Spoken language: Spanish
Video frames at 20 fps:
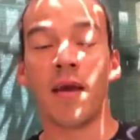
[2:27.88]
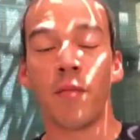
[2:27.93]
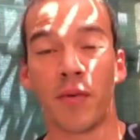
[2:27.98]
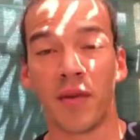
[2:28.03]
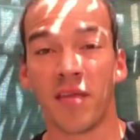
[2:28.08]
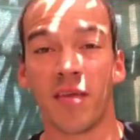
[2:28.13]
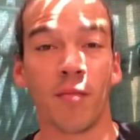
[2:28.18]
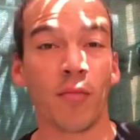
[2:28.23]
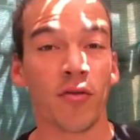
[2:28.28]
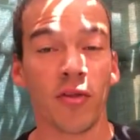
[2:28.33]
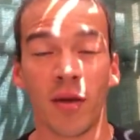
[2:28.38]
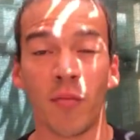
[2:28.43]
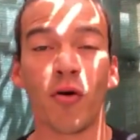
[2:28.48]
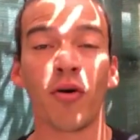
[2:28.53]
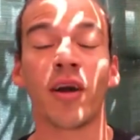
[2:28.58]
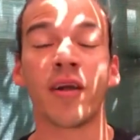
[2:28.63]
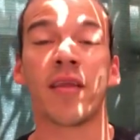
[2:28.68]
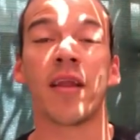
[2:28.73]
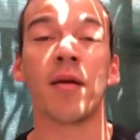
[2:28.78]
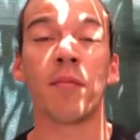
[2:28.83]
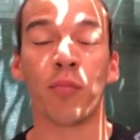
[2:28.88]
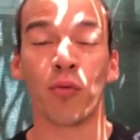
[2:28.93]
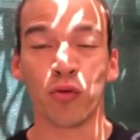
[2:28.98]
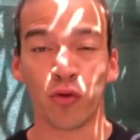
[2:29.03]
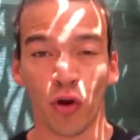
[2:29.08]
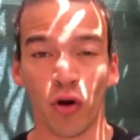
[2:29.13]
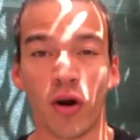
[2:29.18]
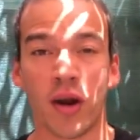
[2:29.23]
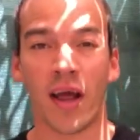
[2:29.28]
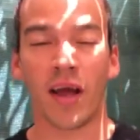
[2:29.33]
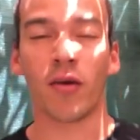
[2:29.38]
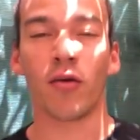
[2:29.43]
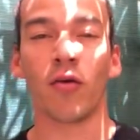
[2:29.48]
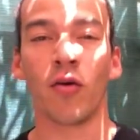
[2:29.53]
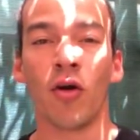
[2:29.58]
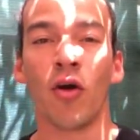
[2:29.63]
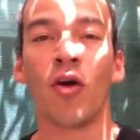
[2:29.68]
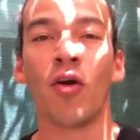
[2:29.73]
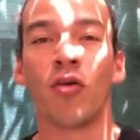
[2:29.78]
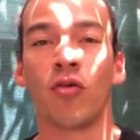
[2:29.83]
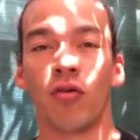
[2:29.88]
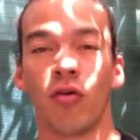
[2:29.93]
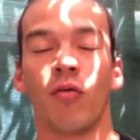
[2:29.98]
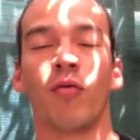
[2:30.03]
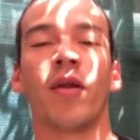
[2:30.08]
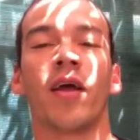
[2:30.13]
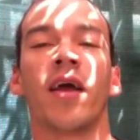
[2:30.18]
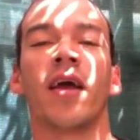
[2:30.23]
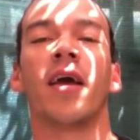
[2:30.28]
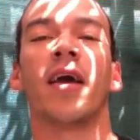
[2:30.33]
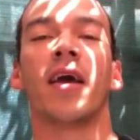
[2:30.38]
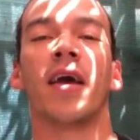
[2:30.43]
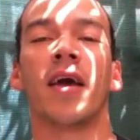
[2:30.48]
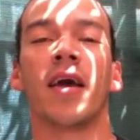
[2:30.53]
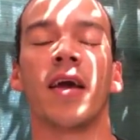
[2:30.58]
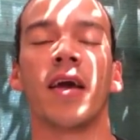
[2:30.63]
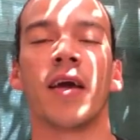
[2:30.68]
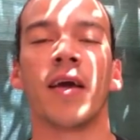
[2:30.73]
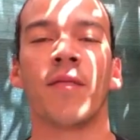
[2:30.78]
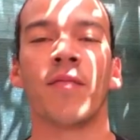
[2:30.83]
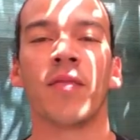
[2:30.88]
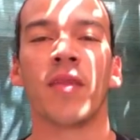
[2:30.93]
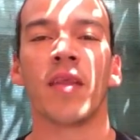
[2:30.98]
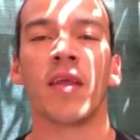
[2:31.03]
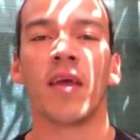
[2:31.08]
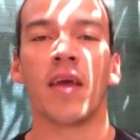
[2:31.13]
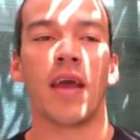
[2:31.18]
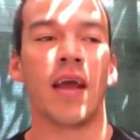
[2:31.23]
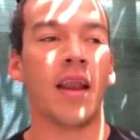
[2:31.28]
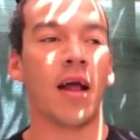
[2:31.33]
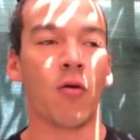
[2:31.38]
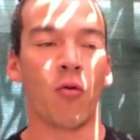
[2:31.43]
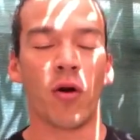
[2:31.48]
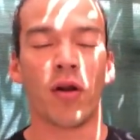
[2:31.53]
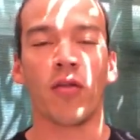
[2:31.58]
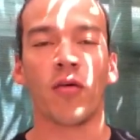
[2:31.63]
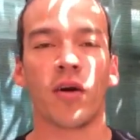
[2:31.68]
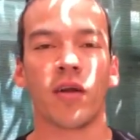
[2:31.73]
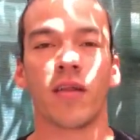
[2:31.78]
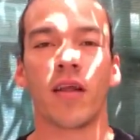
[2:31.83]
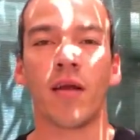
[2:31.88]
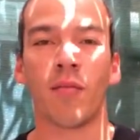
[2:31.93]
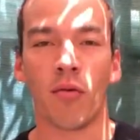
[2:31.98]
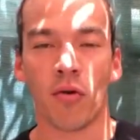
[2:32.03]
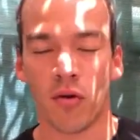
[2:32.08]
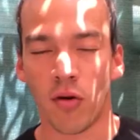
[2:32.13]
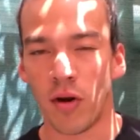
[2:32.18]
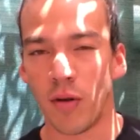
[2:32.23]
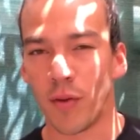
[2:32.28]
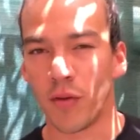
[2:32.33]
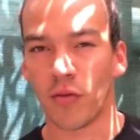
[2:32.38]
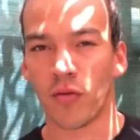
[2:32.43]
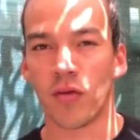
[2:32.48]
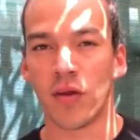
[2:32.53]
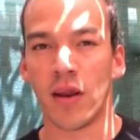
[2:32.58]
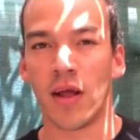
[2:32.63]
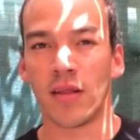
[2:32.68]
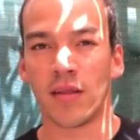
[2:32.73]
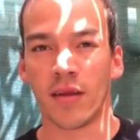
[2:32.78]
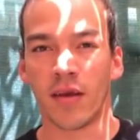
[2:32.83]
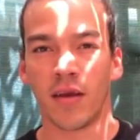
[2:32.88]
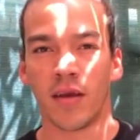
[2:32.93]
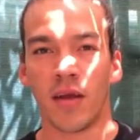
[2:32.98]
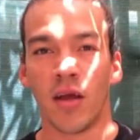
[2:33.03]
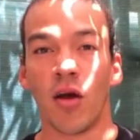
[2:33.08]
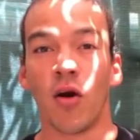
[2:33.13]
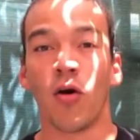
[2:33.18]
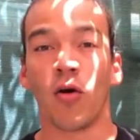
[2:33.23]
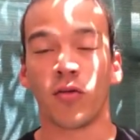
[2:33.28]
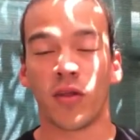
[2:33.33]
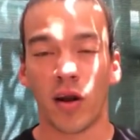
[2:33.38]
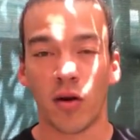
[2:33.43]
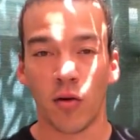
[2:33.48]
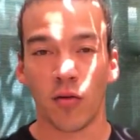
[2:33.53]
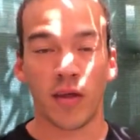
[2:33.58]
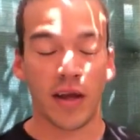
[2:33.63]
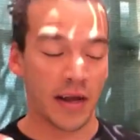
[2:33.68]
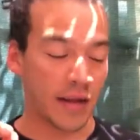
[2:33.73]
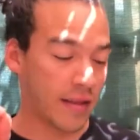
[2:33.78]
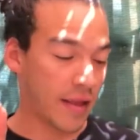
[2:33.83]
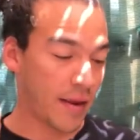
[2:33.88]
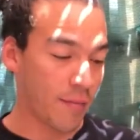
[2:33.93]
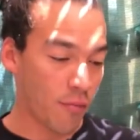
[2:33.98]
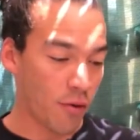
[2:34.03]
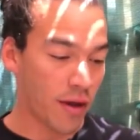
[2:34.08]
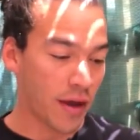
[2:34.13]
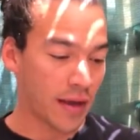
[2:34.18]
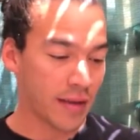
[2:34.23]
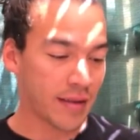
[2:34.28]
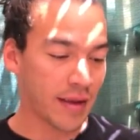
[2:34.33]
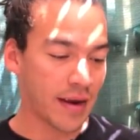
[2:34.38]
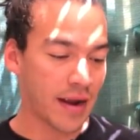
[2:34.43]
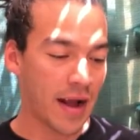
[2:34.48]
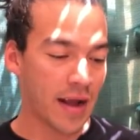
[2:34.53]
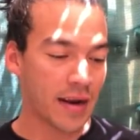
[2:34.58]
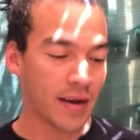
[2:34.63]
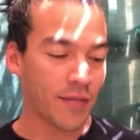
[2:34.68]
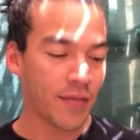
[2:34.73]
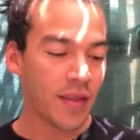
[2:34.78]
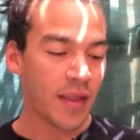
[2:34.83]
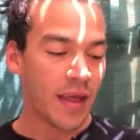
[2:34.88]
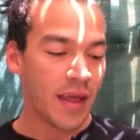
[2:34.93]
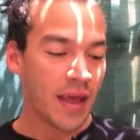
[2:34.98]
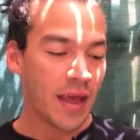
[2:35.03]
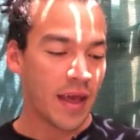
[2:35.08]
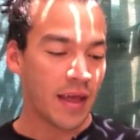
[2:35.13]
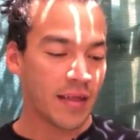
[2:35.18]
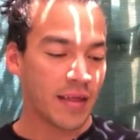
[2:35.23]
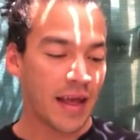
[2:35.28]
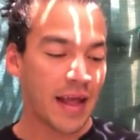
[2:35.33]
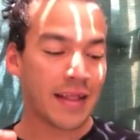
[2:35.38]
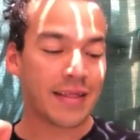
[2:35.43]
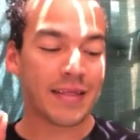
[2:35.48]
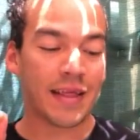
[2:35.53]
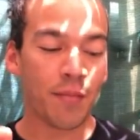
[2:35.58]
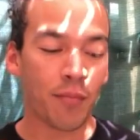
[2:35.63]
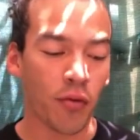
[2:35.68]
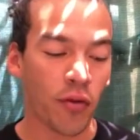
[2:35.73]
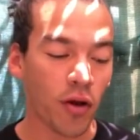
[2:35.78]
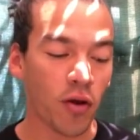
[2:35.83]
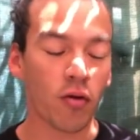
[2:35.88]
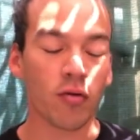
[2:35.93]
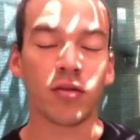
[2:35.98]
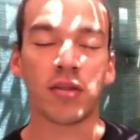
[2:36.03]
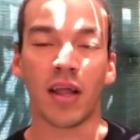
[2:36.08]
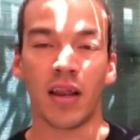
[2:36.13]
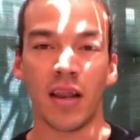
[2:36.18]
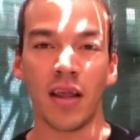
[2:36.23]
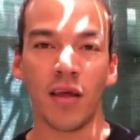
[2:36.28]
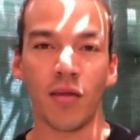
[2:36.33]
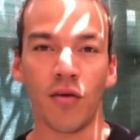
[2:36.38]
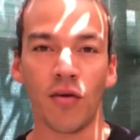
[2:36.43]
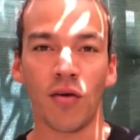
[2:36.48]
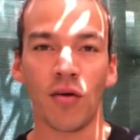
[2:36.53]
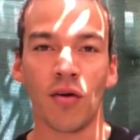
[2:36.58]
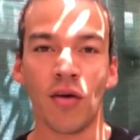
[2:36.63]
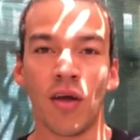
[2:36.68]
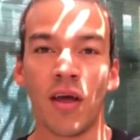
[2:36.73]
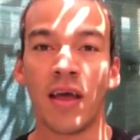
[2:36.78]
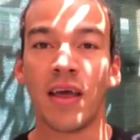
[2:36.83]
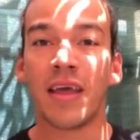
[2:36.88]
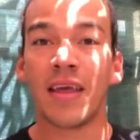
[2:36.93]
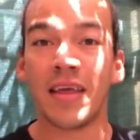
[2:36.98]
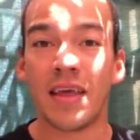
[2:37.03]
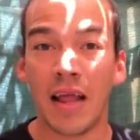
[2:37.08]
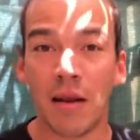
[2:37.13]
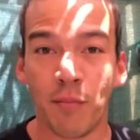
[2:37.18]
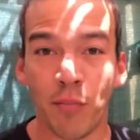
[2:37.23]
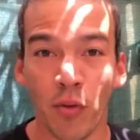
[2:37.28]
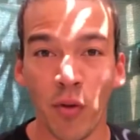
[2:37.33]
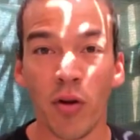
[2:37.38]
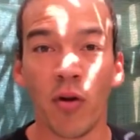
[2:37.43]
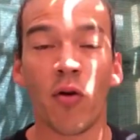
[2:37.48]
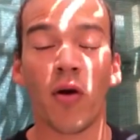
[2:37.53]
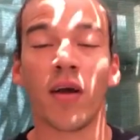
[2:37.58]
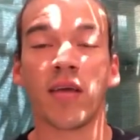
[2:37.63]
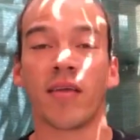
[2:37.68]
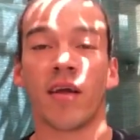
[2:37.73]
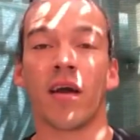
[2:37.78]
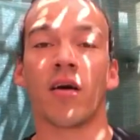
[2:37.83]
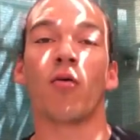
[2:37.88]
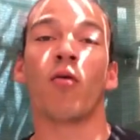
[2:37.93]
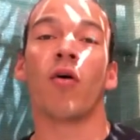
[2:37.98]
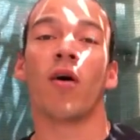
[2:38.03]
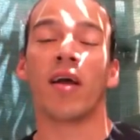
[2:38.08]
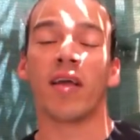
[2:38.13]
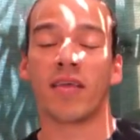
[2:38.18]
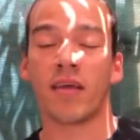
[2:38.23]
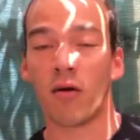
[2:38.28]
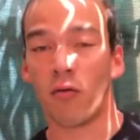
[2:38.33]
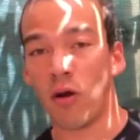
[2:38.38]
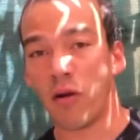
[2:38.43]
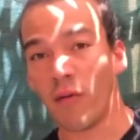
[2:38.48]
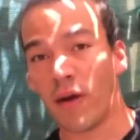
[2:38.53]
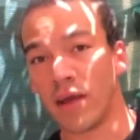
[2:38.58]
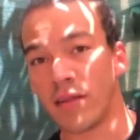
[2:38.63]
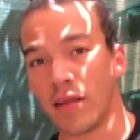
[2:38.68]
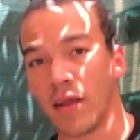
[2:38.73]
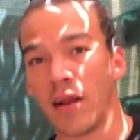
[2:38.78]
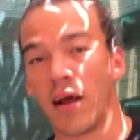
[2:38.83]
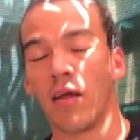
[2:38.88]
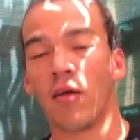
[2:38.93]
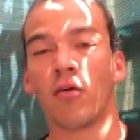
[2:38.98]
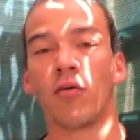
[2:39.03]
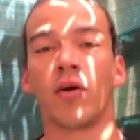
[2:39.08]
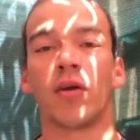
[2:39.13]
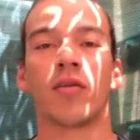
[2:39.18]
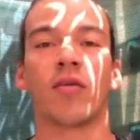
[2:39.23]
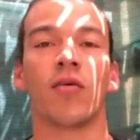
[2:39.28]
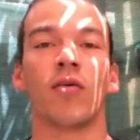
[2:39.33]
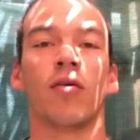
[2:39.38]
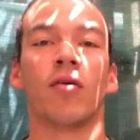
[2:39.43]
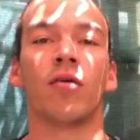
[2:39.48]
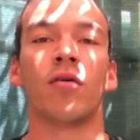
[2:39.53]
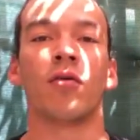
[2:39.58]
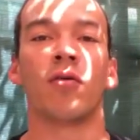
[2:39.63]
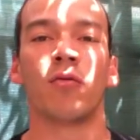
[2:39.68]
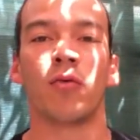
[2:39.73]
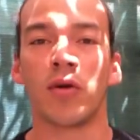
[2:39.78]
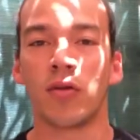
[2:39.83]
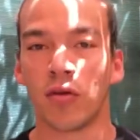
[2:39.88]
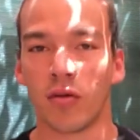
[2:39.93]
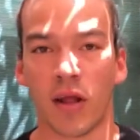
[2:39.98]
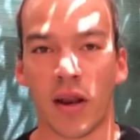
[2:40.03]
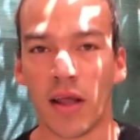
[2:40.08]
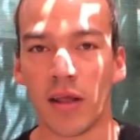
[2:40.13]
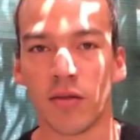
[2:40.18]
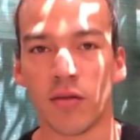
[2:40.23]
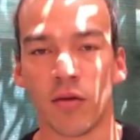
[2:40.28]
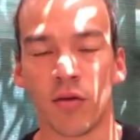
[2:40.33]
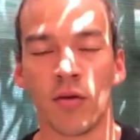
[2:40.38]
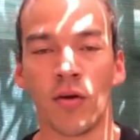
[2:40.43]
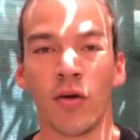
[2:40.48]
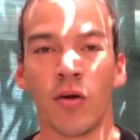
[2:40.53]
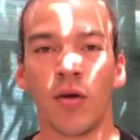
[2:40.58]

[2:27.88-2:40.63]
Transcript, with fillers: En principio tenemos que tener puntos claros sobre el acuerdo que tenemos con el patrocinante. Otra cosa que tenemos que destacar es el tipo de contenido y el público hacia, hacia cuál va destinado nuestro, nuestro talento.